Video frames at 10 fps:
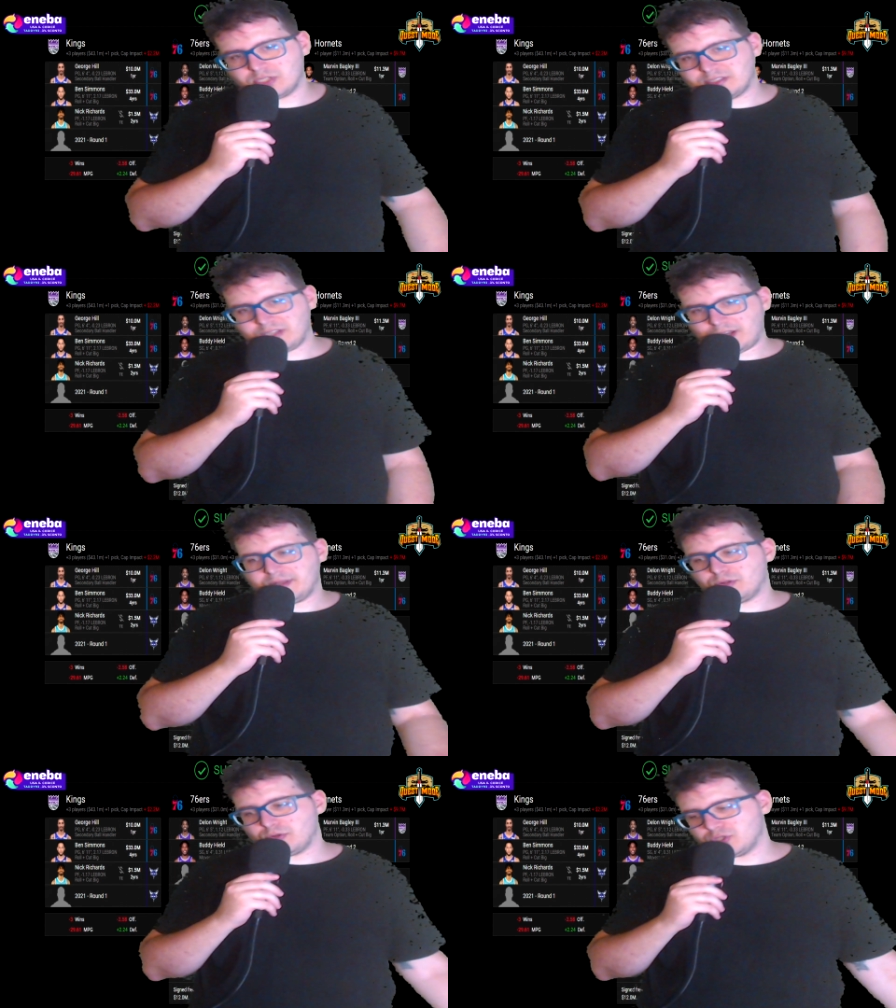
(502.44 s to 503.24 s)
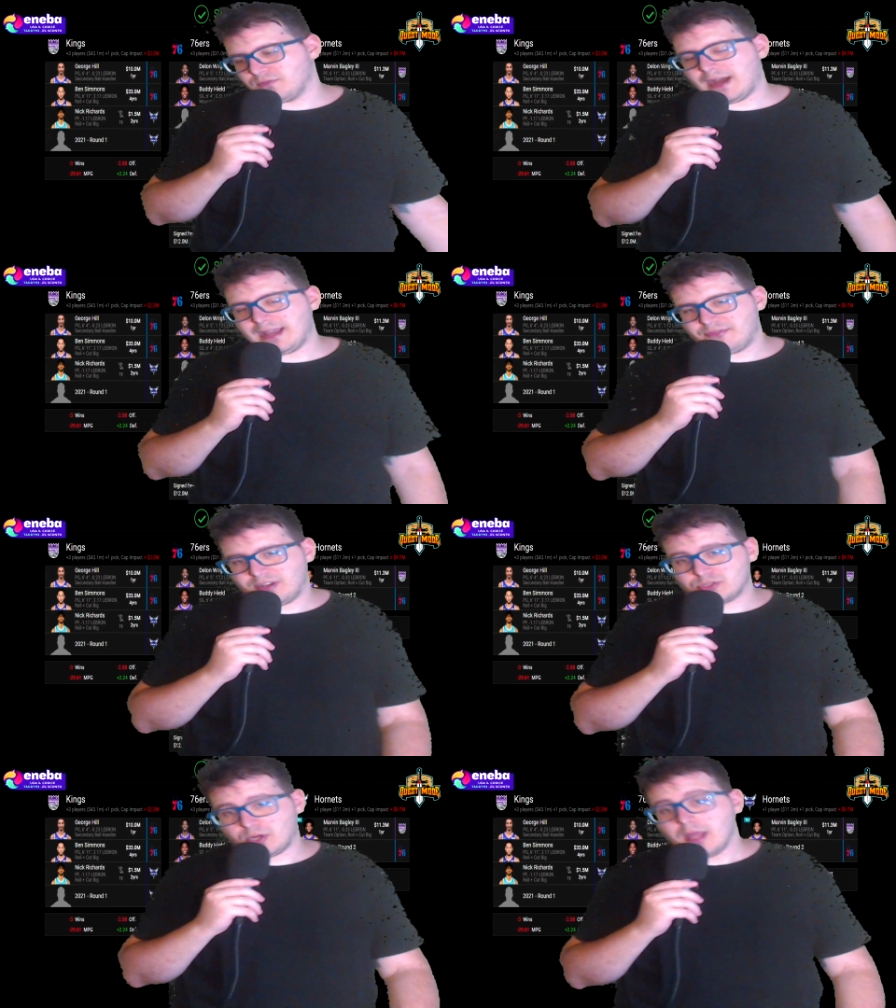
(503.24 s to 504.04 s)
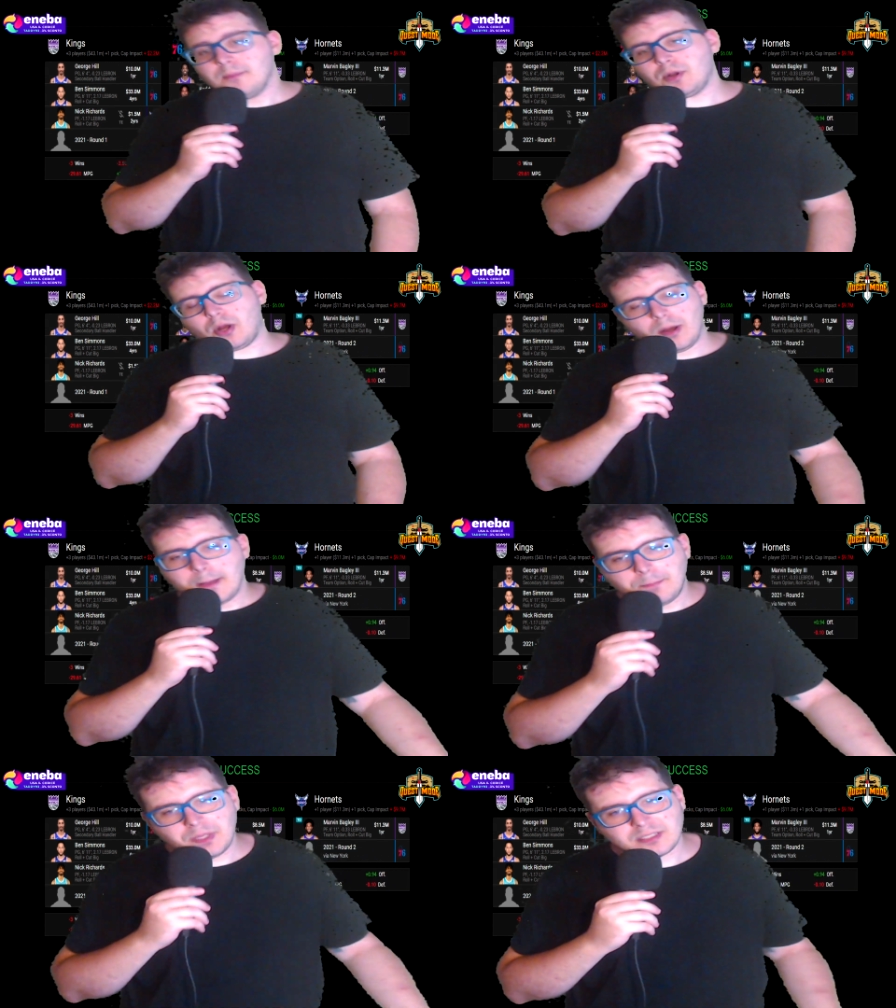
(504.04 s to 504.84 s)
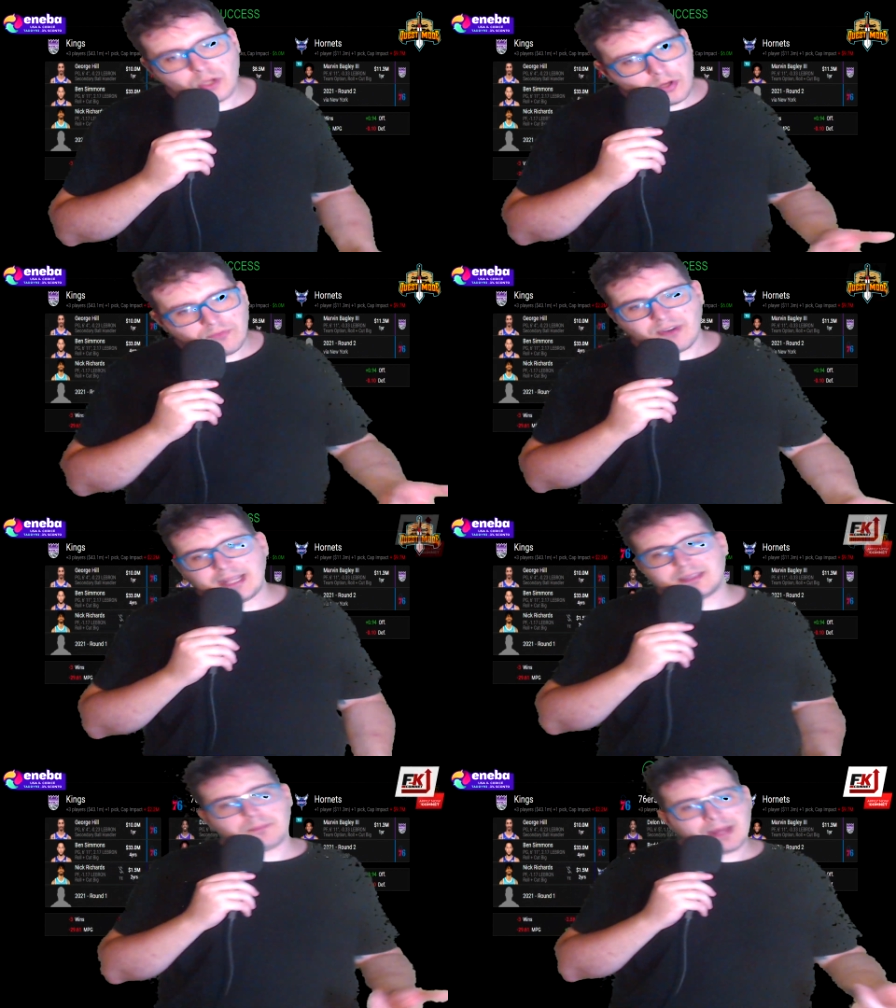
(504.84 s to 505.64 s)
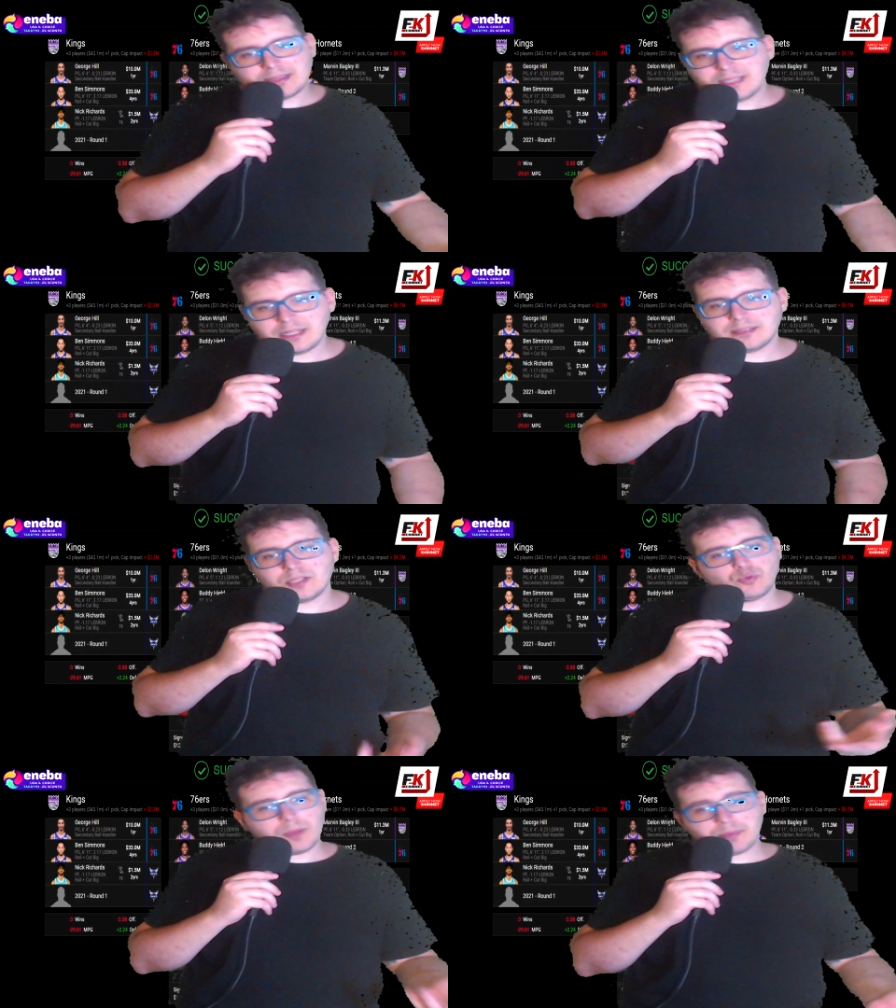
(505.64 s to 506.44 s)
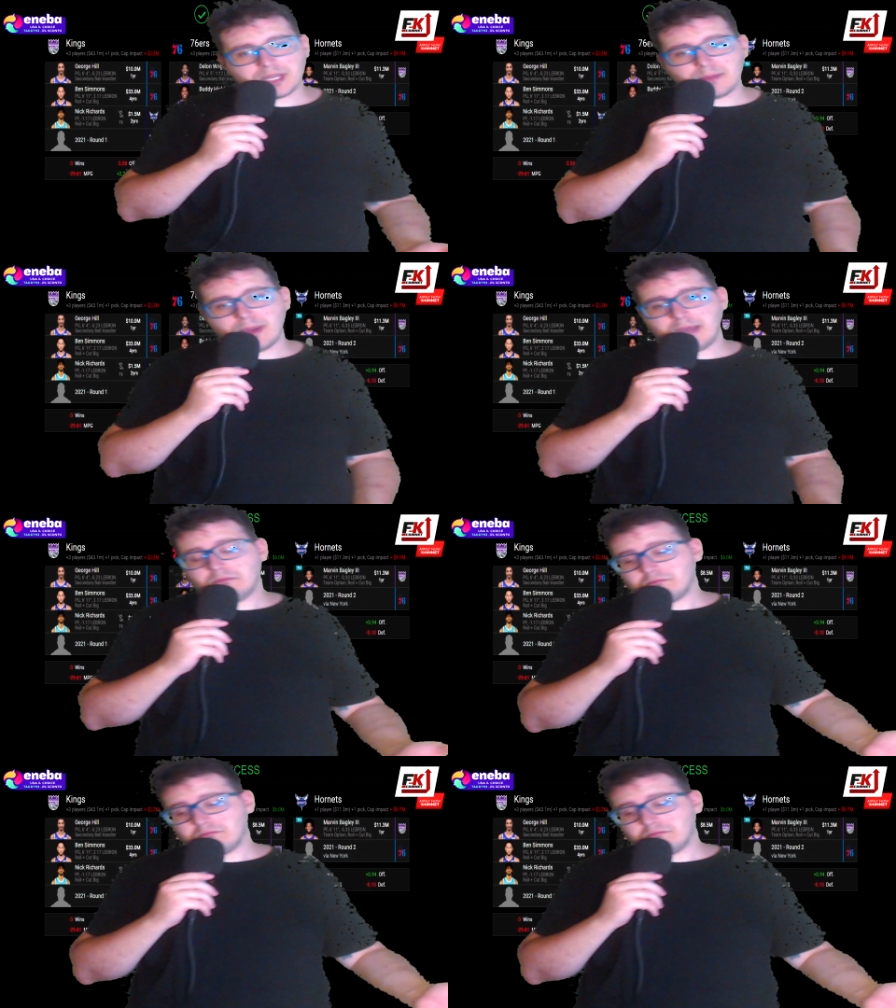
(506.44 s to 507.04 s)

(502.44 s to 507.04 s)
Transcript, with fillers: a Sacramento non ci va e Filan ci va. Però per Delon Wright, Badilde, due prime